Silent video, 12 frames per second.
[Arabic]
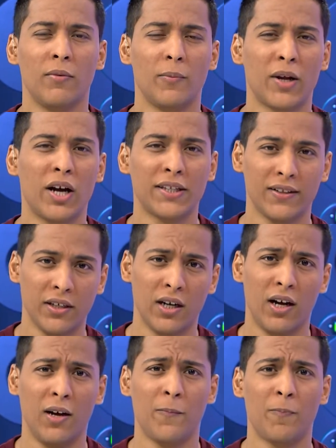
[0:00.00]
براءات
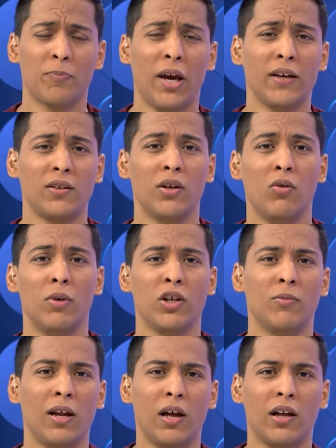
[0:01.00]
اختراع بحيث ان هم
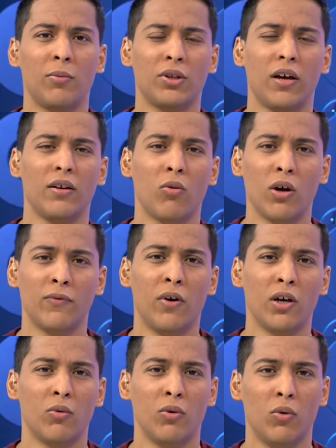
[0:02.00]
اليوم علاقه بتقنيه الواي
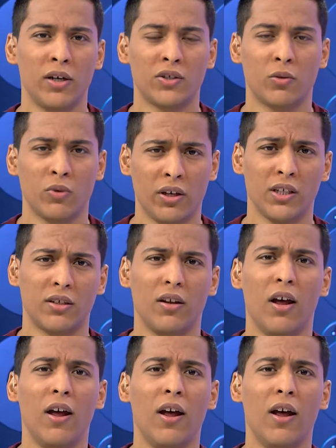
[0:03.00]
فاي والوايرلس كوميونيكيشن